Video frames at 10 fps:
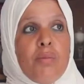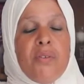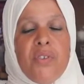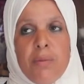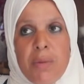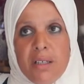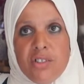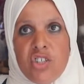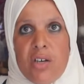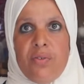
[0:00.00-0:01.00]
ما فيه ما
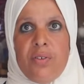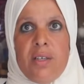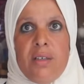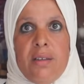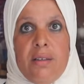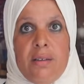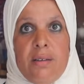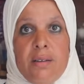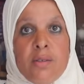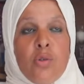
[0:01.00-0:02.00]
يتشاف
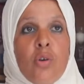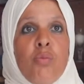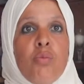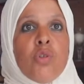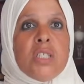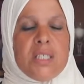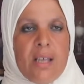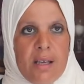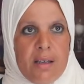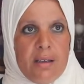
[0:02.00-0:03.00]
السوق موسخ